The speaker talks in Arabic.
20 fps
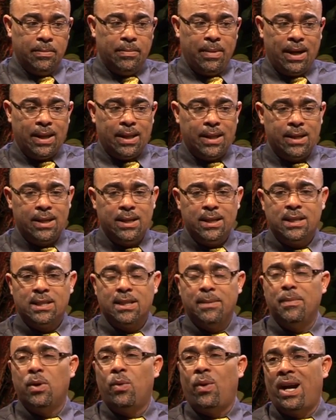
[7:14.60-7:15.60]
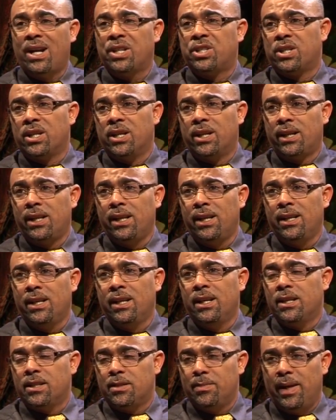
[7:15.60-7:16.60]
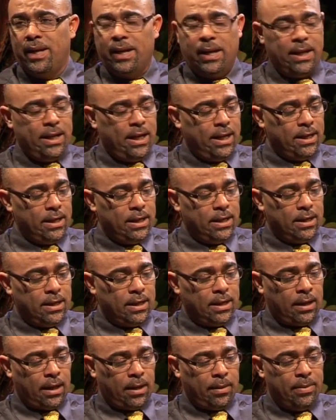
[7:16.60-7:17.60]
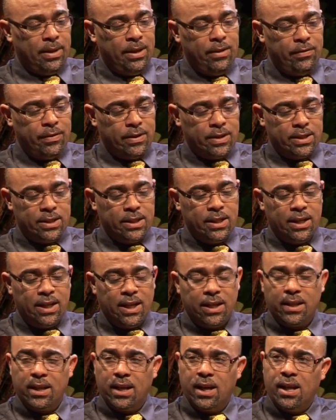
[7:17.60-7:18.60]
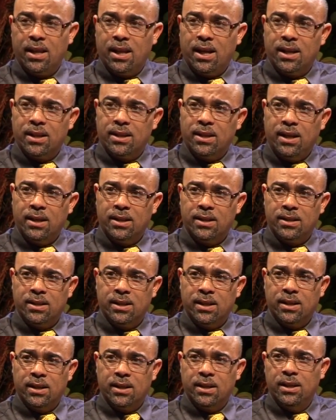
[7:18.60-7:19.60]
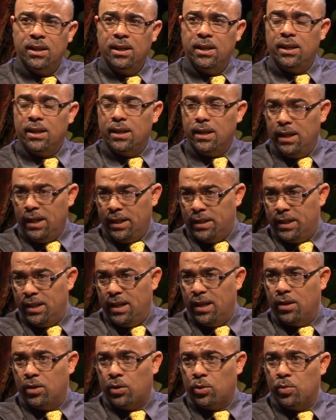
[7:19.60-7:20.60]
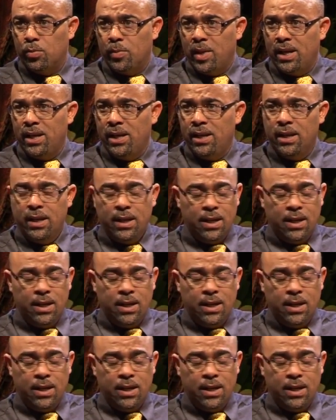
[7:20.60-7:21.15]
بعض اللي يتسموا عشرين مش معناها يعني قبل فلسطين كانت خاضعه تحت الاحتلال الروماني نعم.